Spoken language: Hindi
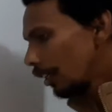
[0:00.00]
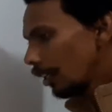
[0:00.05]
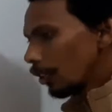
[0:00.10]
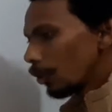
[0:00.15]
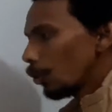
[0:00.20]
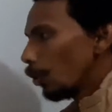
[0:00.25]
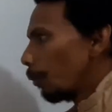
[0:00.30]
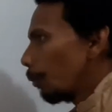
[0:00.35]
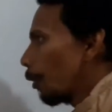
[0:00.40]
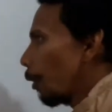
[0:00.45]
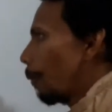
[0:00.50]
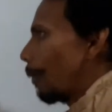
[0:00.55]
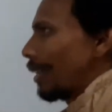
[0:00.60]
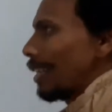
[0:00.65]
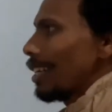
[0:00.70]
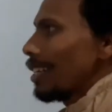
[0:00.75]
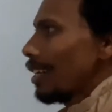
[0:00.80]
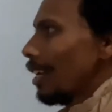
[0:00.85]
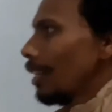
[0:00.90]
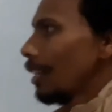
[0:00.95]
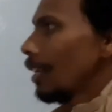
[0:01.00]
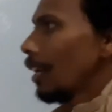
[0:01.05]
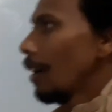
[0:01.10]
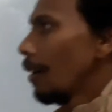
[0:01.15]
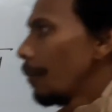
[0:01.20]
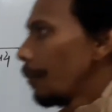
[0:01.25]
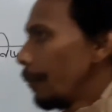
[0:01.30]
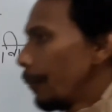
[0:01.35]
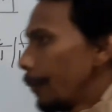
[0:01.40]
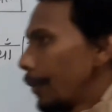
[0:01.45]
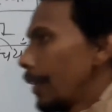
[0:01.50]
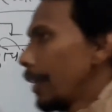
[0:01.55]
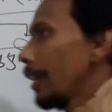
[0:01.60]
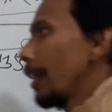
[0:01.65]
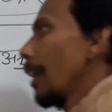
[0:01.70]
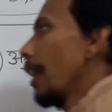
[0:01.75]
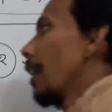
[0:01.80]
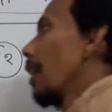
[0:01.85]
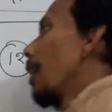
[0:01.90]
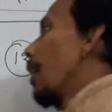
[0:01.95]
ये तो हमको पता चल गया ठीक
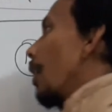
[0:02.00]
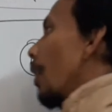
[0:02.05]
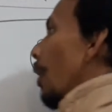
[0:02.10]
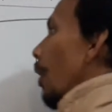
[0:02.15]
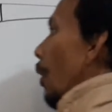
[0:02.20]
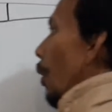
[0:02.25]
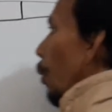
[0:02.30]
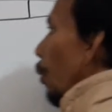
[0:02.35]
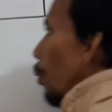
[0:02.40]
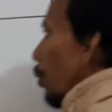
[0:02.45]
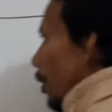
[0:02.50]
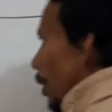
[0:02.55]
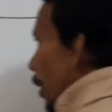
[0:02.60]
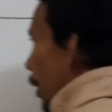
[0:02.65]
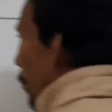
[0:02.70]
है उसके